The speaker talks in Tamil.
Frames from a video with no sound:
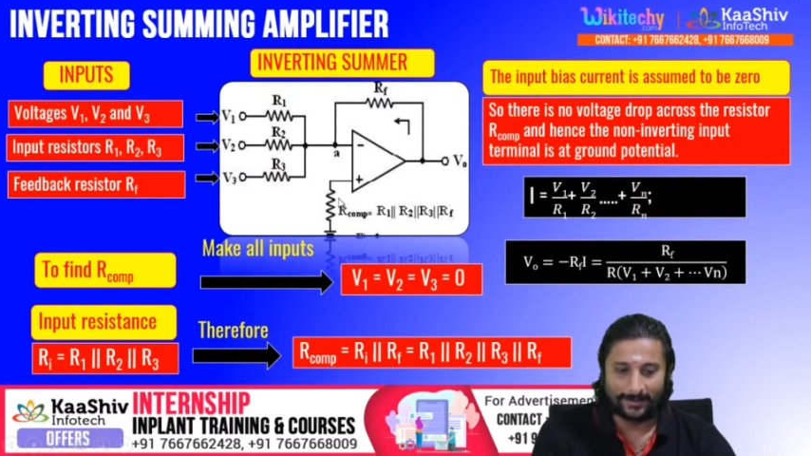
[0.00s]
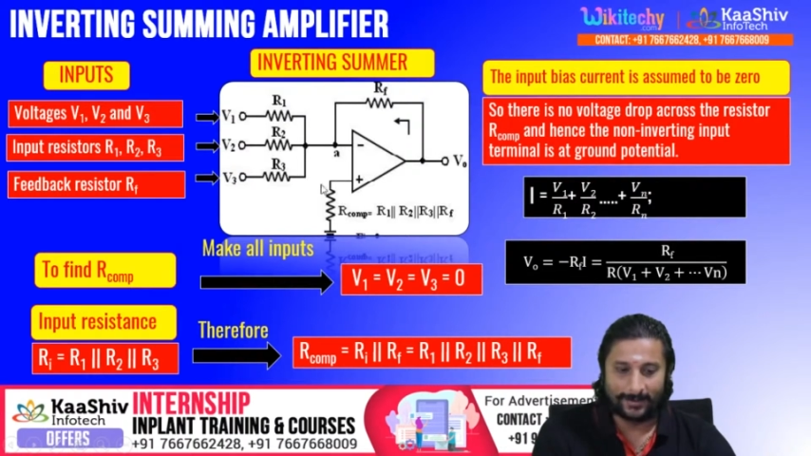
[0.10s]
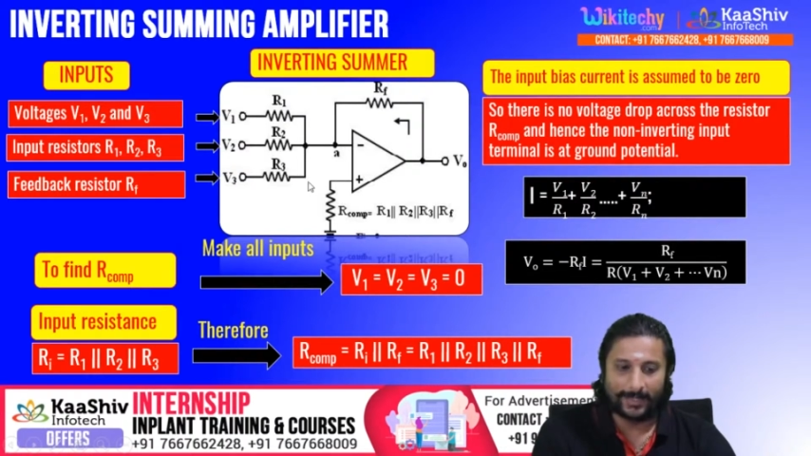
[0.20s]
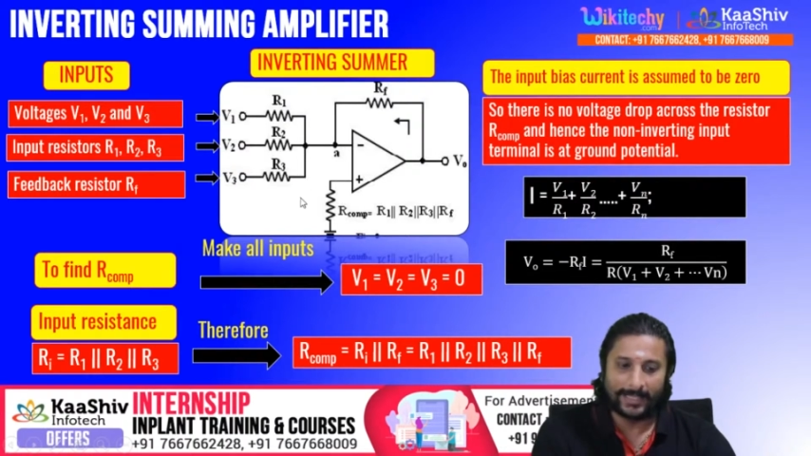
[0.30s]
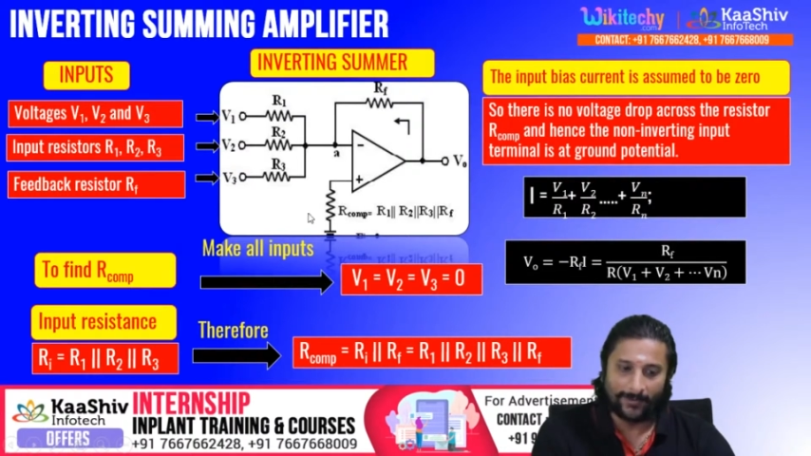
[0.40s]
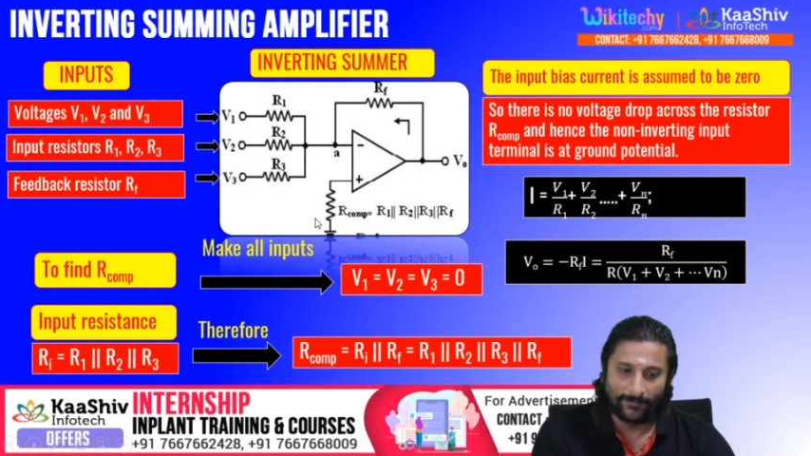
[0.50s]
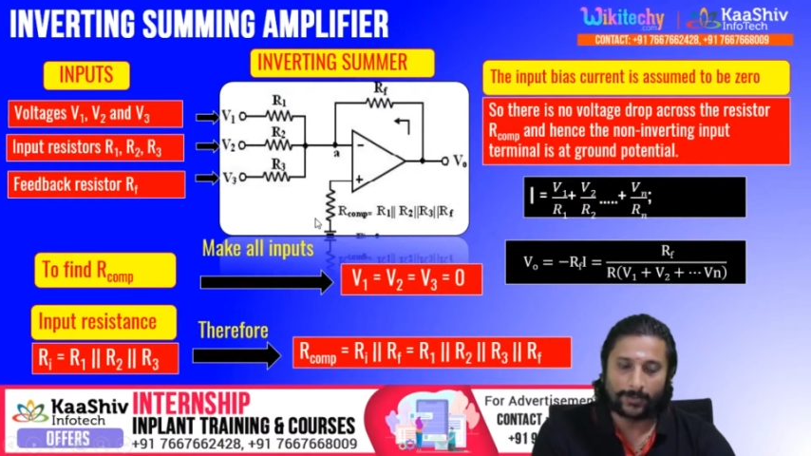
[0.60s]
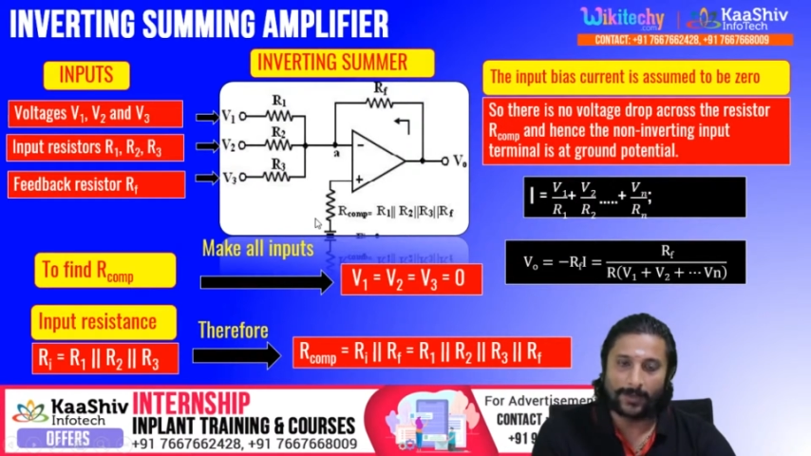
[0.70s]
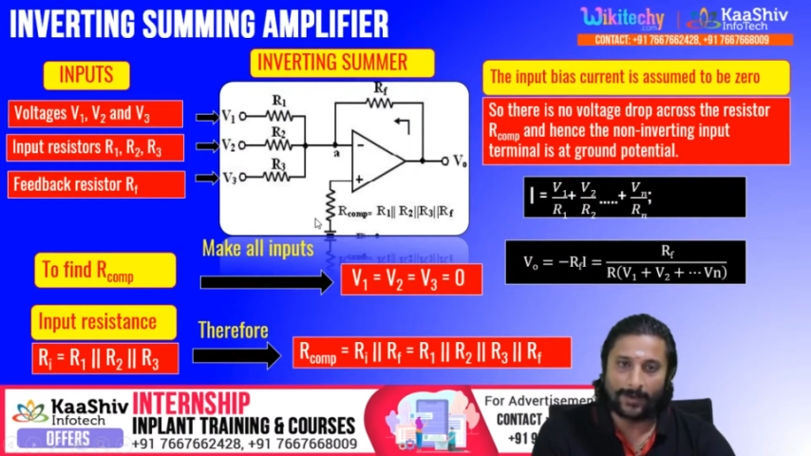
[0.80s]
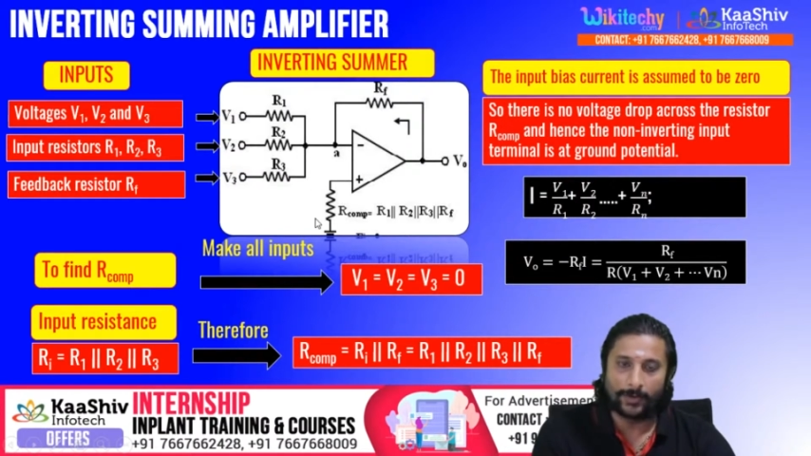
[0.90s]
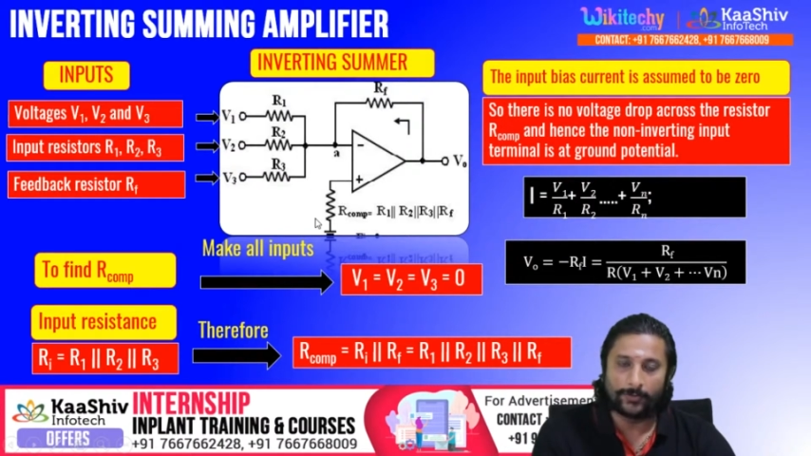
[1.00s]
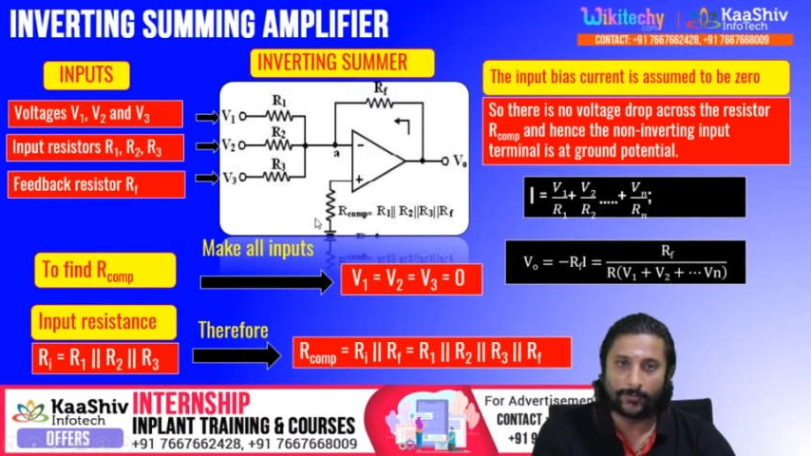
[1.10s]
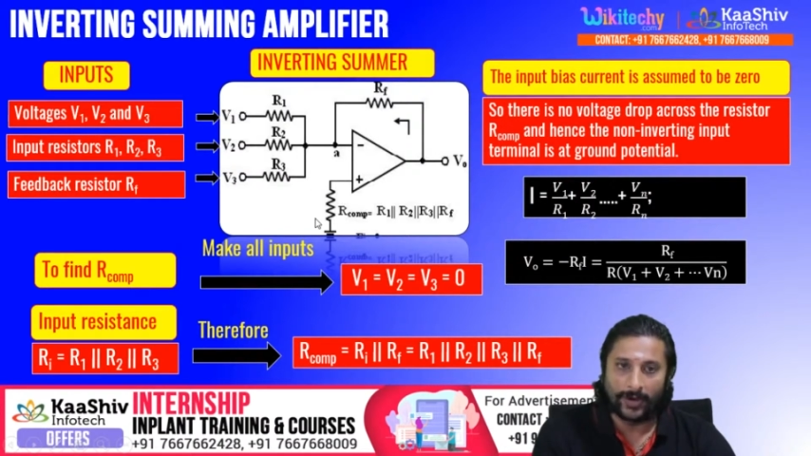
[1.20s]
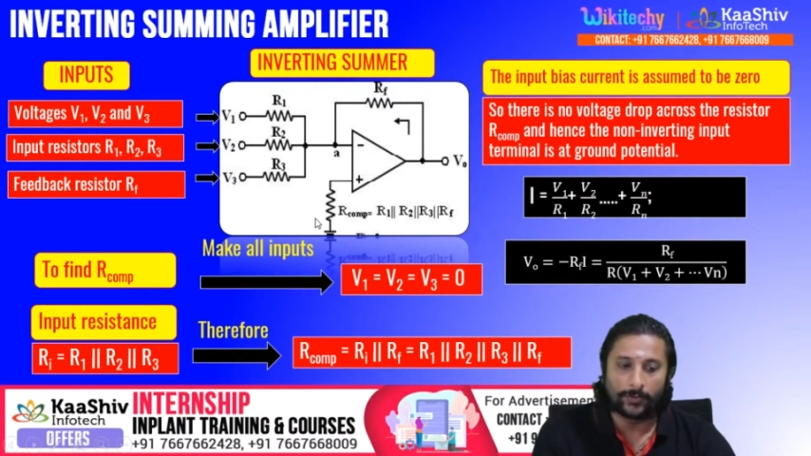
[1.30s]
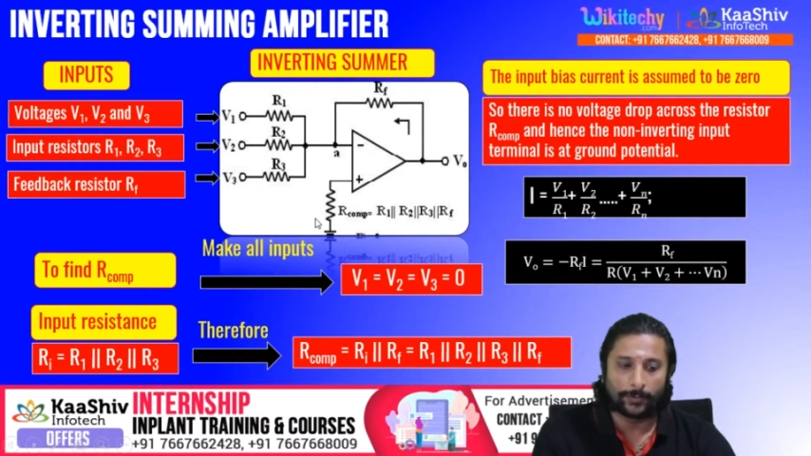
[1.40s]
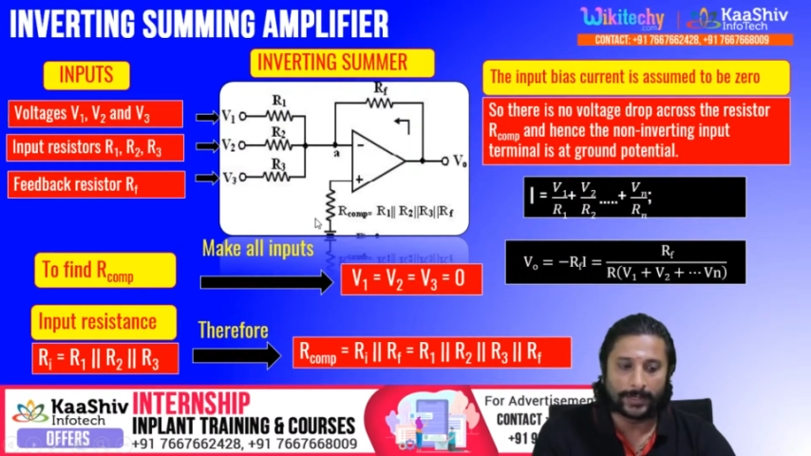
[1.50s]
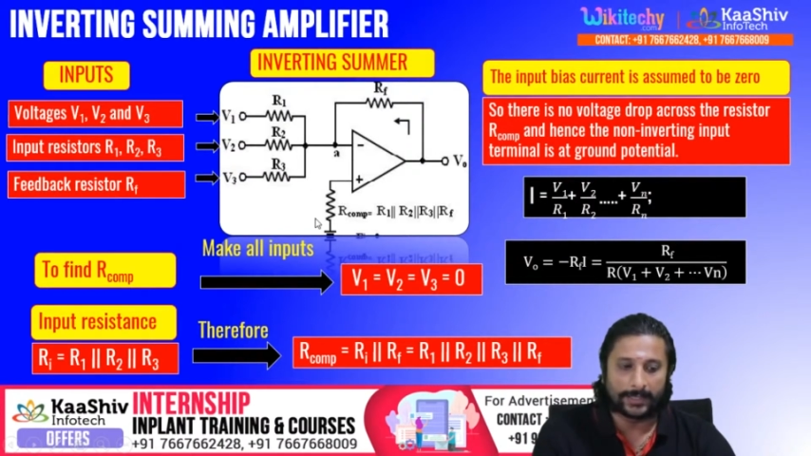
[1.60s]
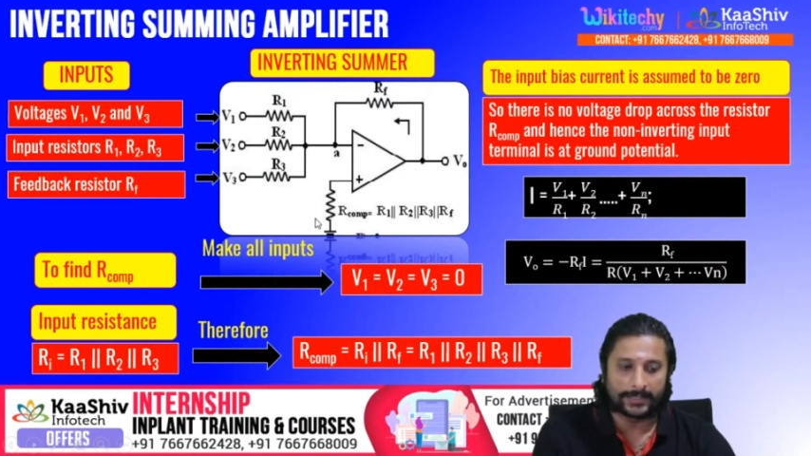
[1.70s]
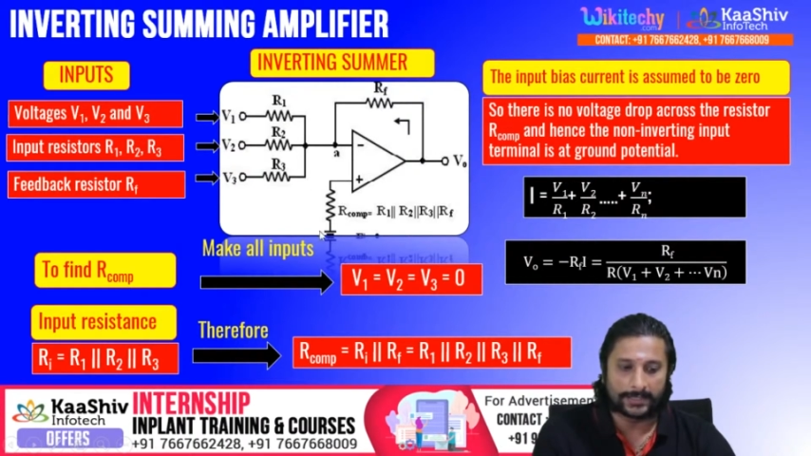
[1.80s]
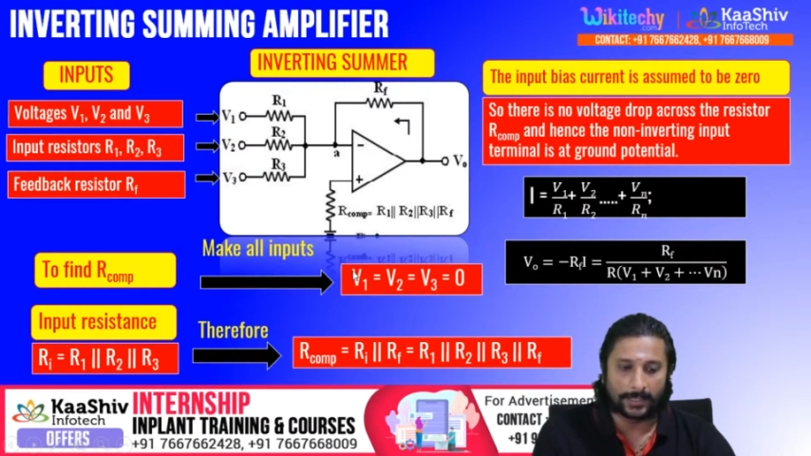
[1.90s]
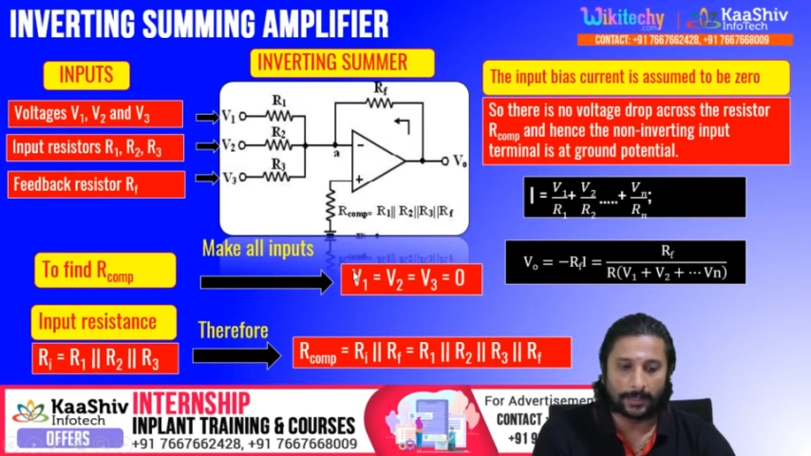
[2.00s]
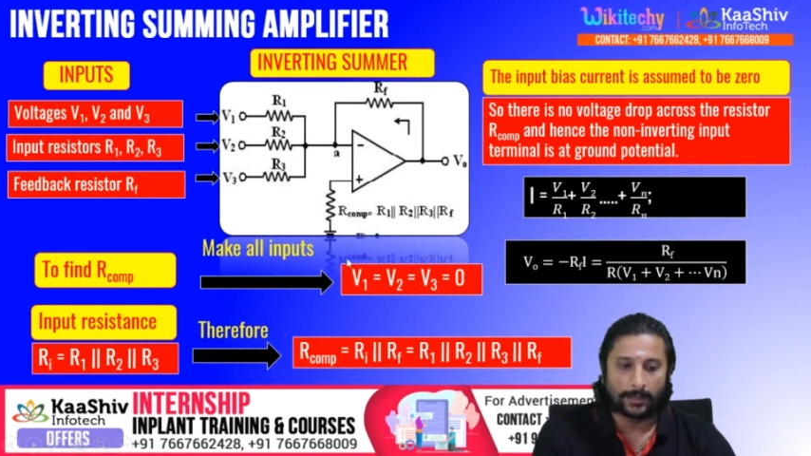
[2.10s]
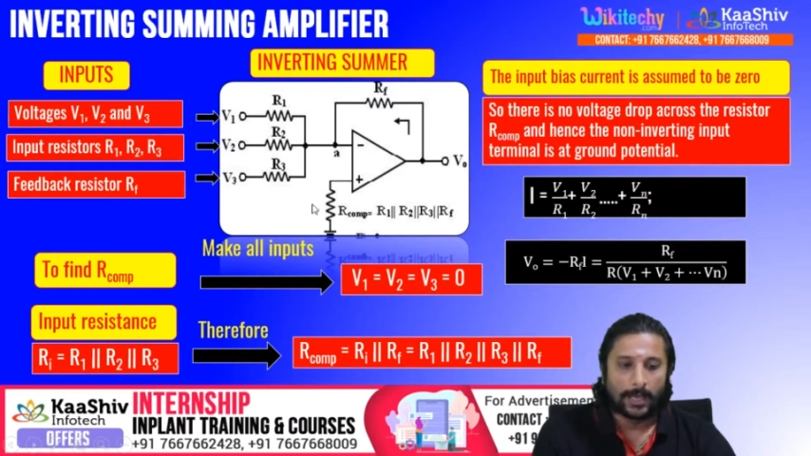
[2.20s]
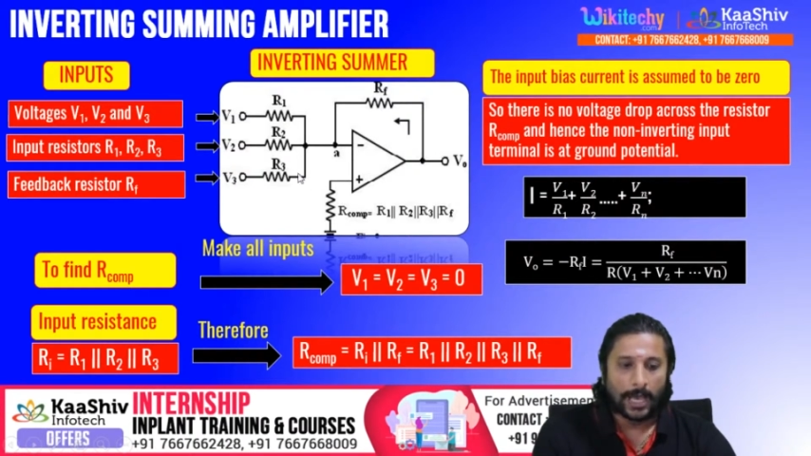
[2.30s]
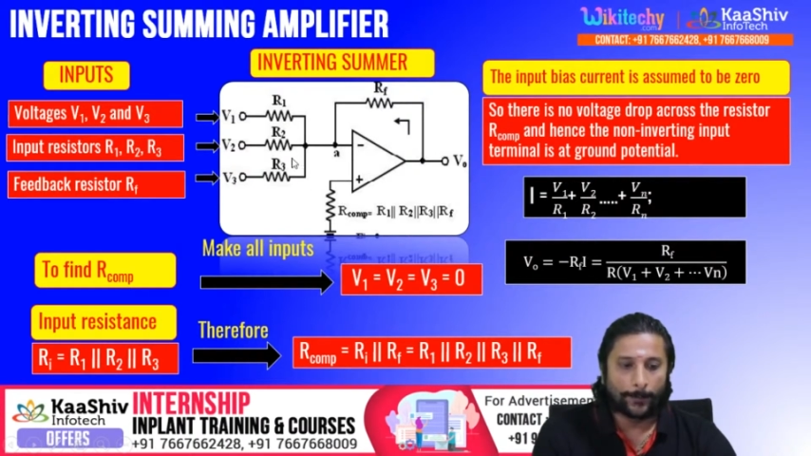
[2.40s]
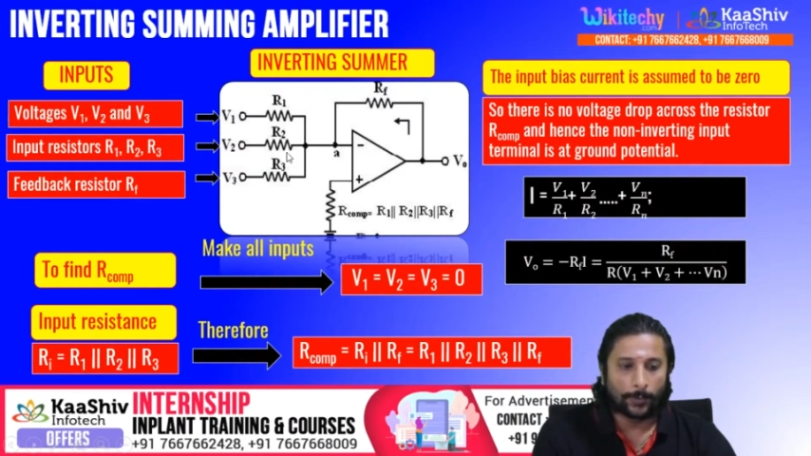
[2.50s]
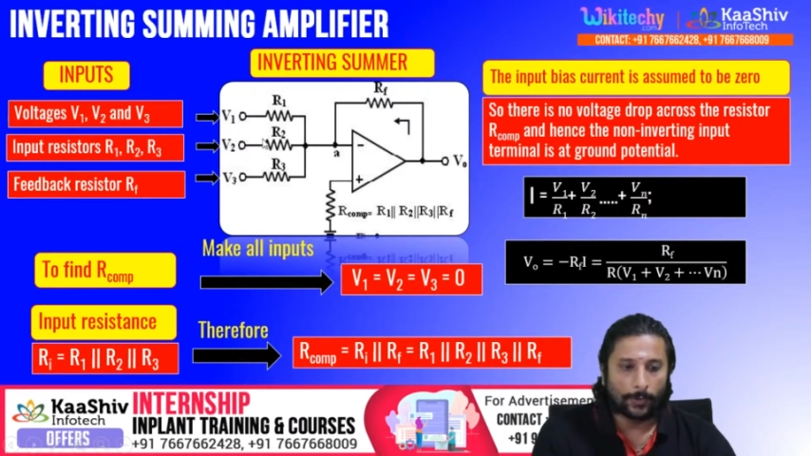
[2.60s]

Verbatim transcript: இல்லை எவ்வளோ தான் வேல்யூ வேணும் அப்படின்னு நினச்சினா அப்போது